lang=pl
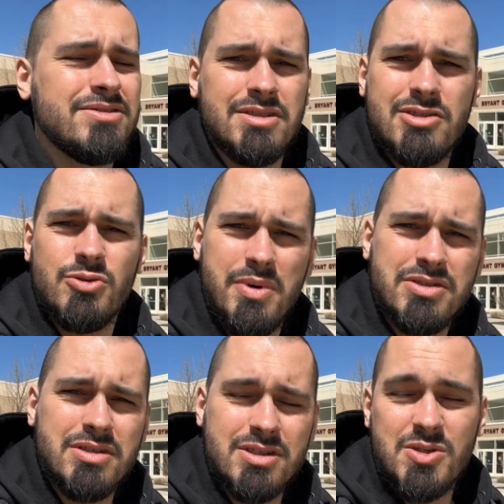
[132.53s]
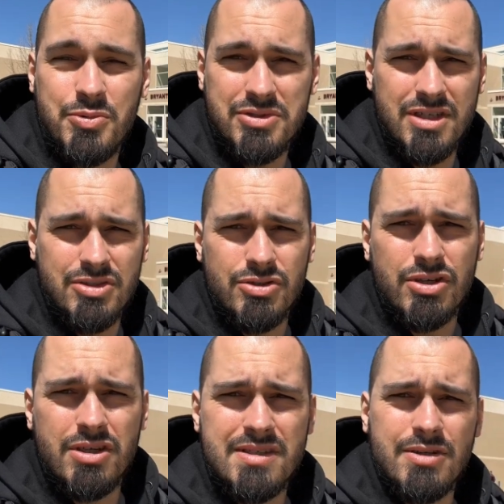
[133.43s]
chcesz zobaczyć, chcesz poznać
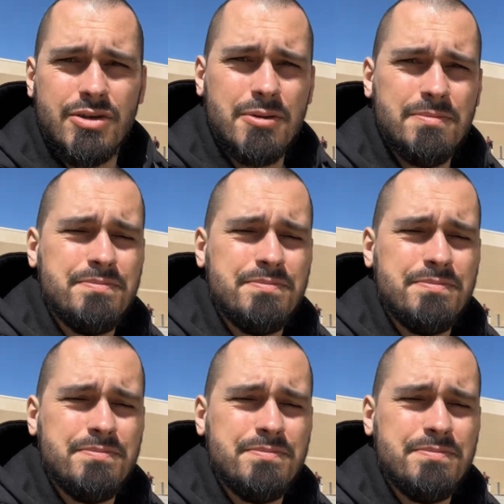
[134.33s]
troszkę historii.